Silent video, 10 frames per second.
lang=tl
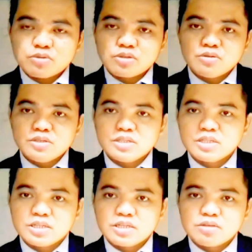mo doon,
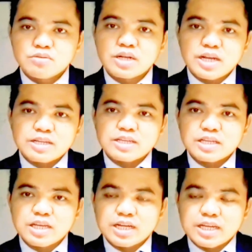yun na lang.
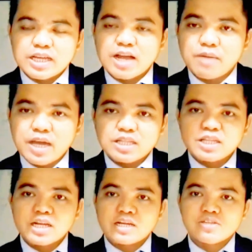Uh, ikama ID
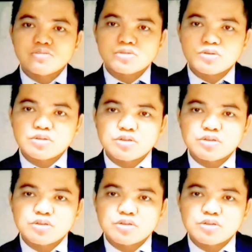na lang yung susunod,